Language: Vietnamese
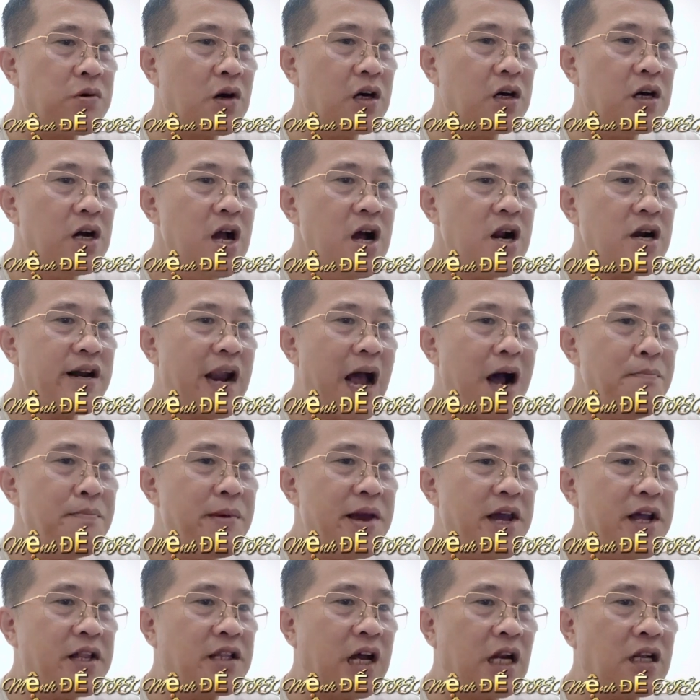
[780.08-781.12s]
ngự đã
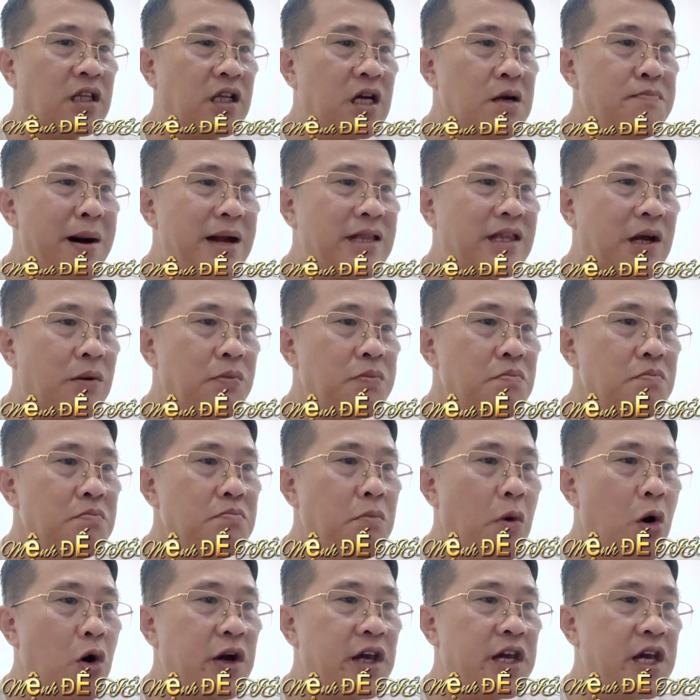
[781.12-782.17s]
bị thần tử ma tộc
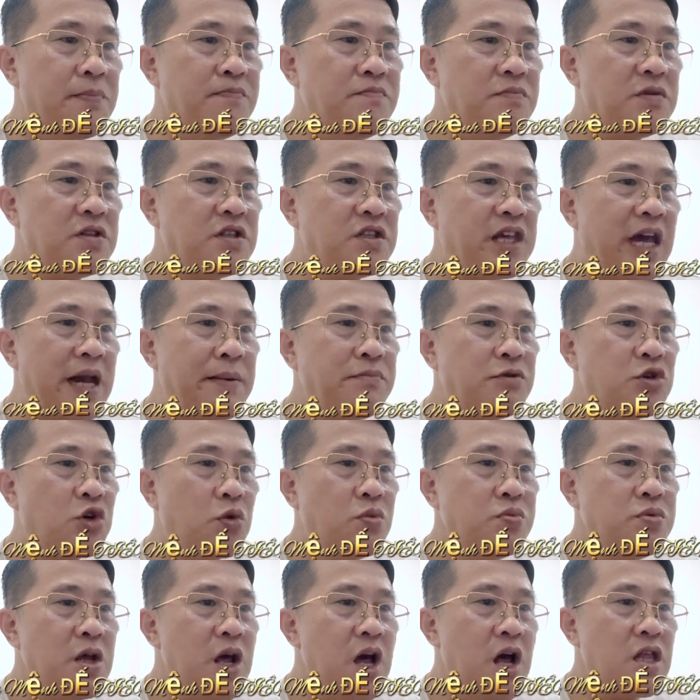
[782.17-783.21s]
một kiếm chém
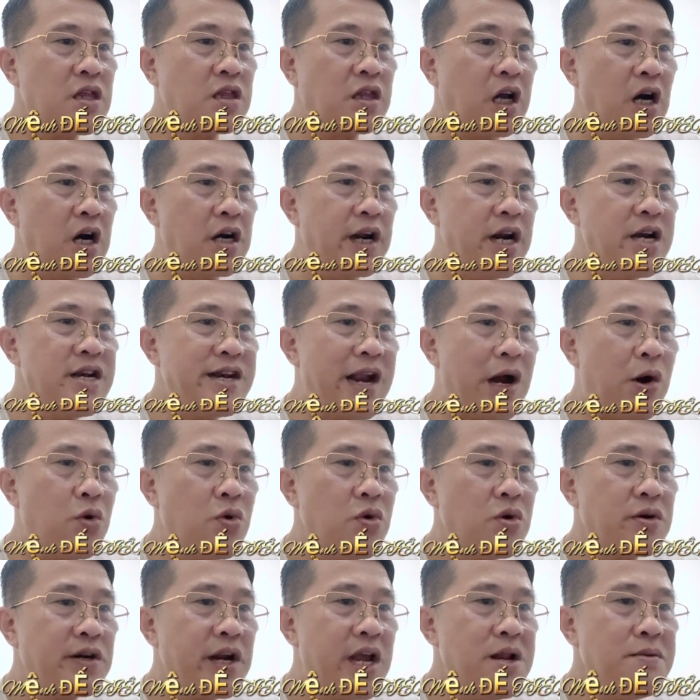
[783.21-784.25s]
trúng từ đến đầu
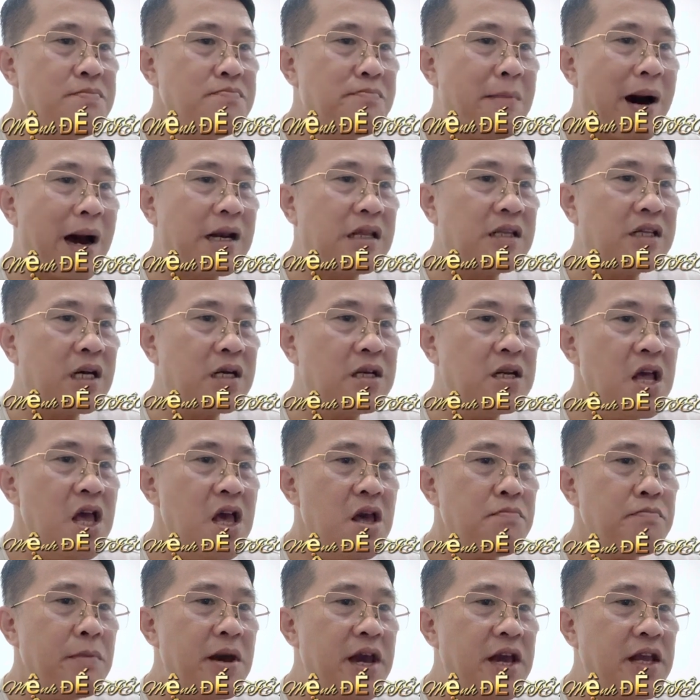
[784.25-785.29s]
đến bàn chân
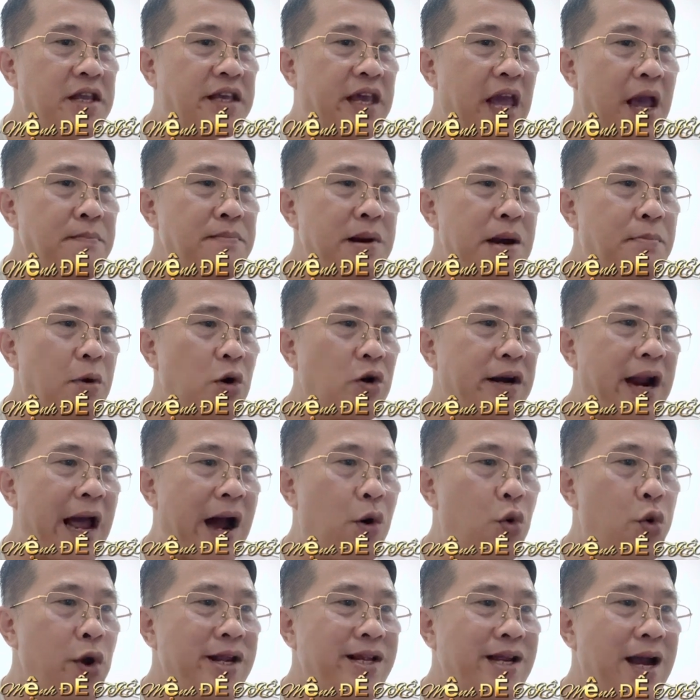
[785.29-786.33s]
bị chém ra một đạo
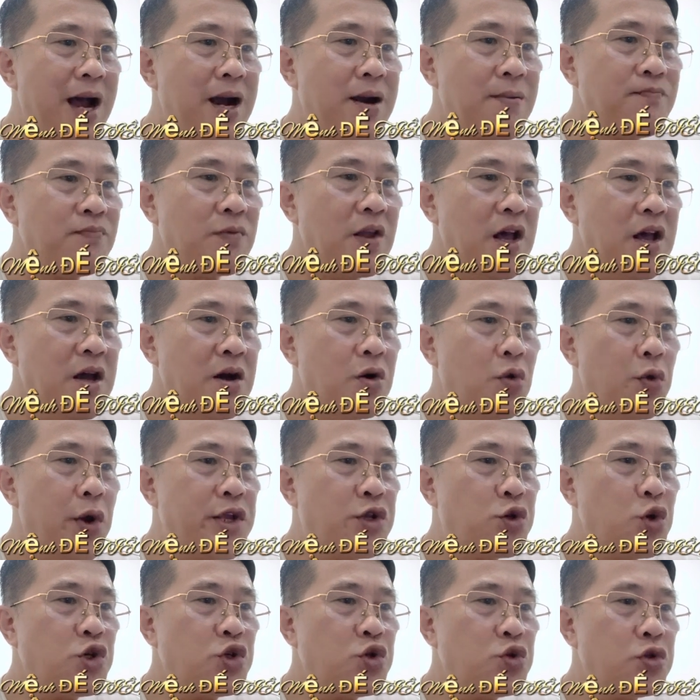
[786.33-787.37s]
huyết thác huyết
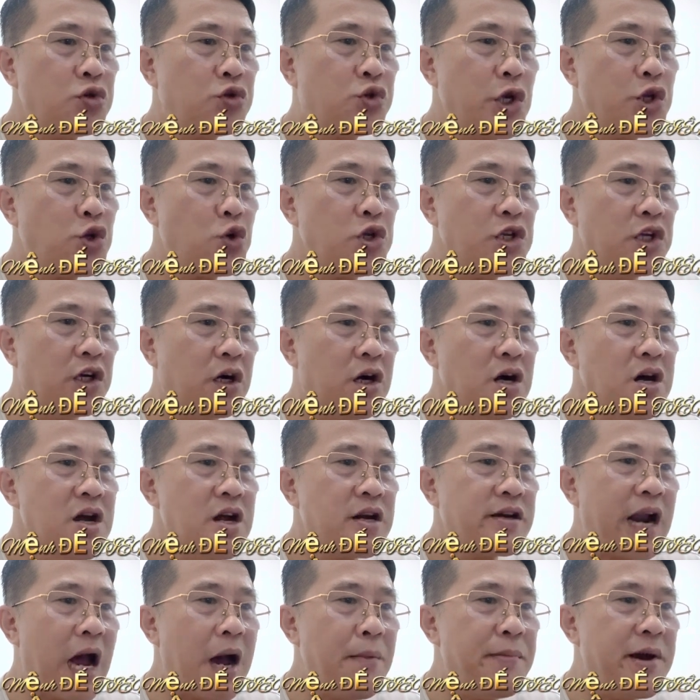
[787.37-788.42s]
chút suýt chút nữa
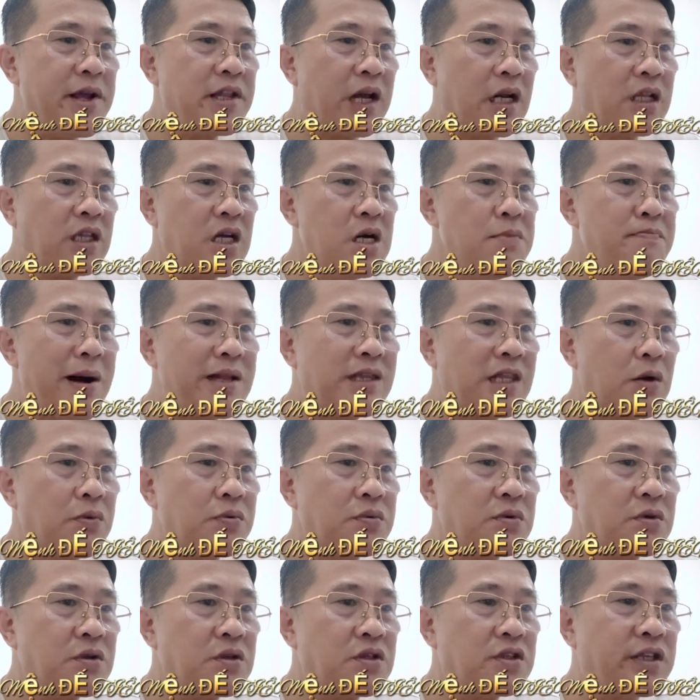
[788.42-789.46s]
đã bị thần tử ma tộc
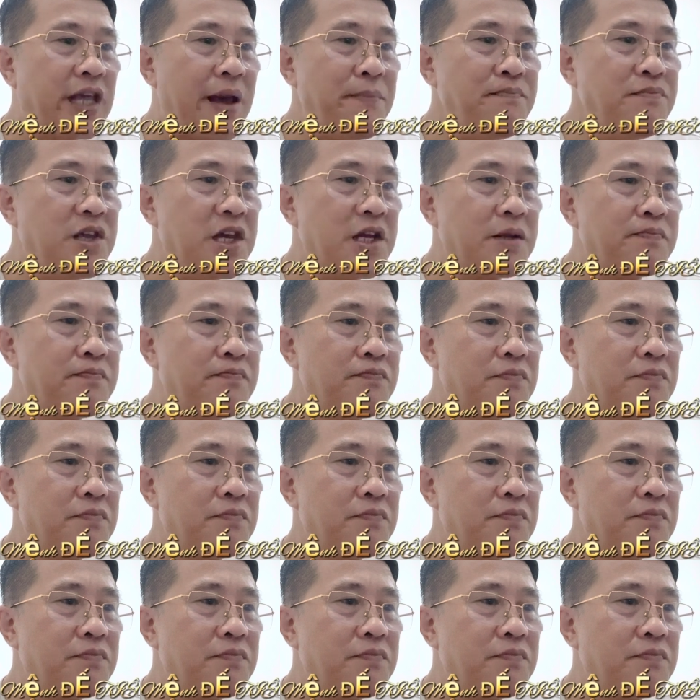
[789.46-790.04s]
chém dịch